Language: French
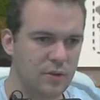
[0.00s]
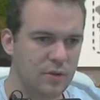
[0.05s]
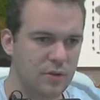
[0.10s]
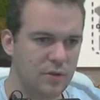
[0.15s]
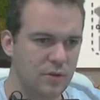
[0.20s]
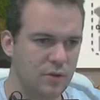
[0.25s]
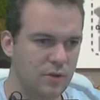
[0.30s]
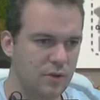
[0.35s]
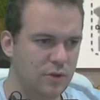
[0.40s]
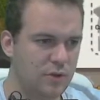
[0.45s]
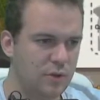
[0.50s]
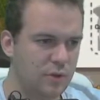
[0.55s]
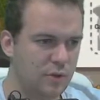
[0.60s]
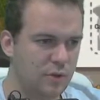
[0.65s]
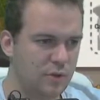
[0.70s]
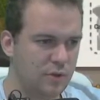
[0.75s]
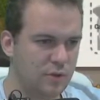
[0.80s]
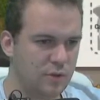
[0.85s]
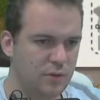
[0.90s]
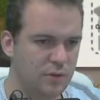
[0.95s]
toc,
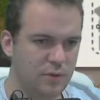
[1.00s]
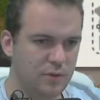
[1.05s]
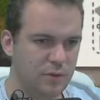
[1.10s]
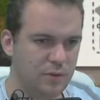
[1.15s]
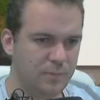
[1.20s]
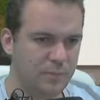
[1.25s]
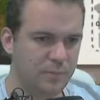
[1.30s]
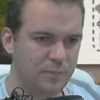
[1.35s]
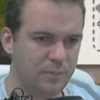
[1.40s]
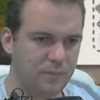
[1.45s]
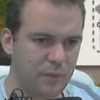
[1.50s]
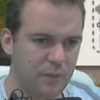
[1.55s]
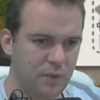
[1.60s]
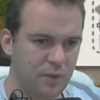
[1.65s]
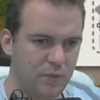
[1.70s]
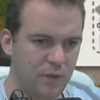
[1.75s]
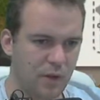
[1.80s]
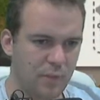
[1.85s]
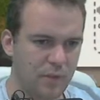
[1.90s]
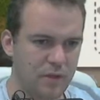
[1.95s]
euh,
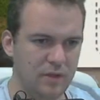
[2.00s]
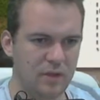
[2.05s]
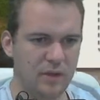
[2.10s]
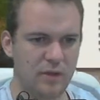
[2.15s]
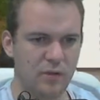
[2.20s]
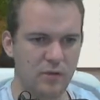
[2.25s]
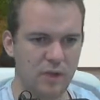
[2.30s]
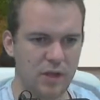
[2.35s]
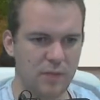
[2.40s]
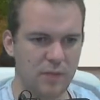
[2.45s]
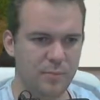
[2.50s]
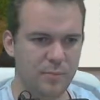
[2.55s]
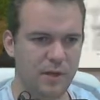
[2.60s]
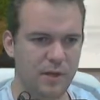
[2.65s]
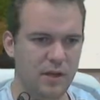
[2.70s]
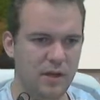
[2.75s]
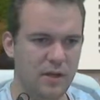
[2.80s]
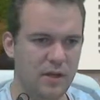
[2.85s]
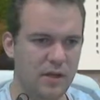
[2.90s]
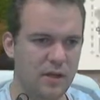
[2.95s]
on va remettre un golem
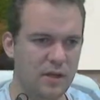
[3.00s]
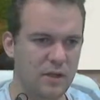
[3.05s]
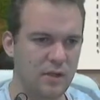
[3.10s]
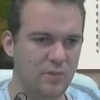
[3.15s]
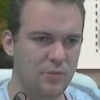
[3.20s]
par là,